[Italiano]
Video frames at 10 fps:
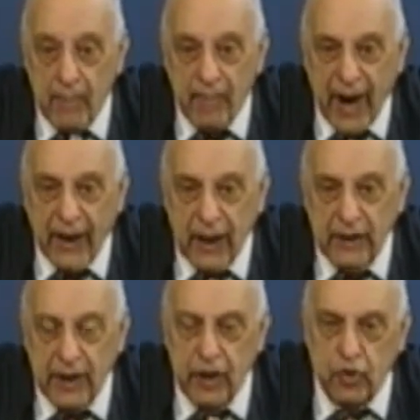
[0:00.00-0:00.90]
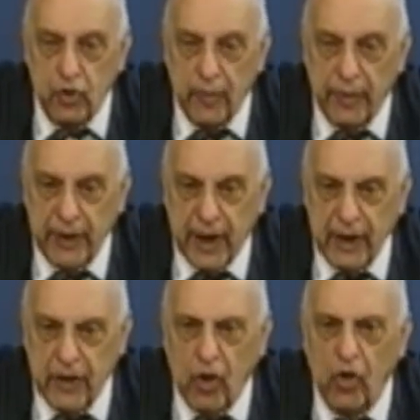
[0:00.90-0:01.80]
ma anche il diritto di
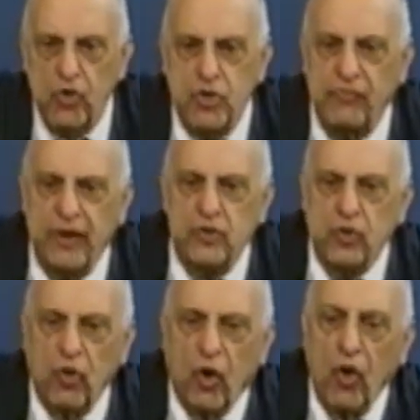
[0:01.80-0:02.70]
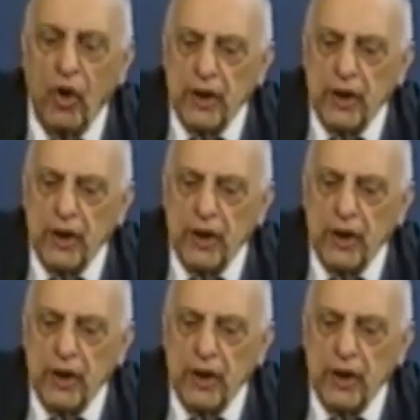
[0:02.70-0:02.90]
pretenderlo, lo si fa solo